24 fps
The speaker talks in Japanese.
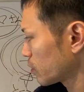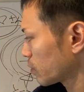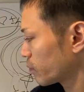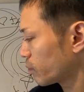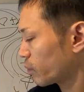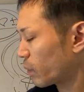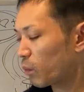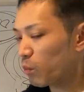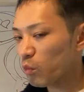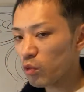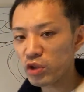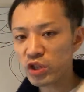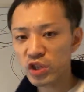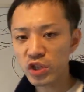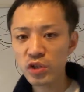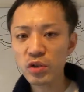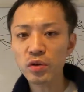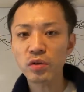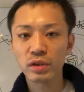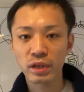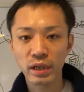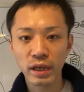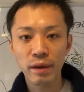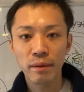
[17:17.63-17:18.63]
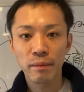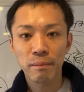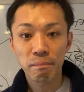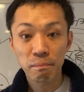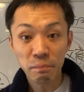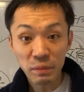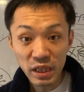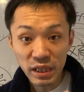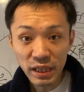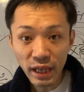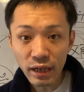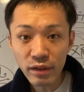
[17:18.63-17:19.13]
まあもちろんね
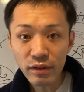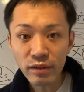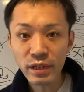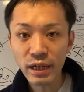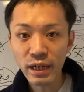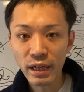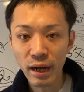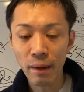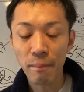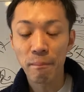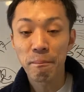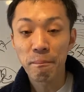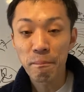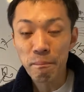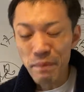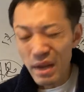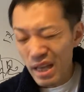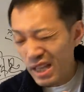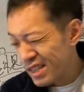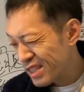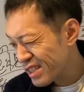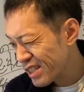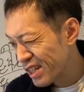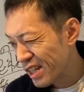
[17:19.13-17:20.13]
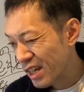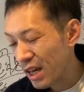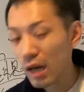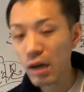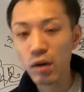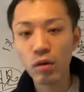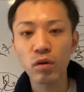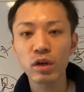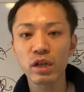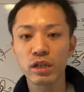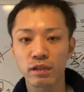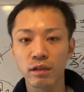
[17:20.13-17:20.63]
見たくれがめっちゃかっ
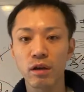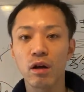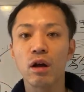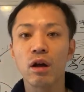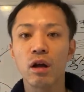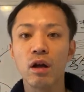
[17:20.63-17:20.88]
こいいと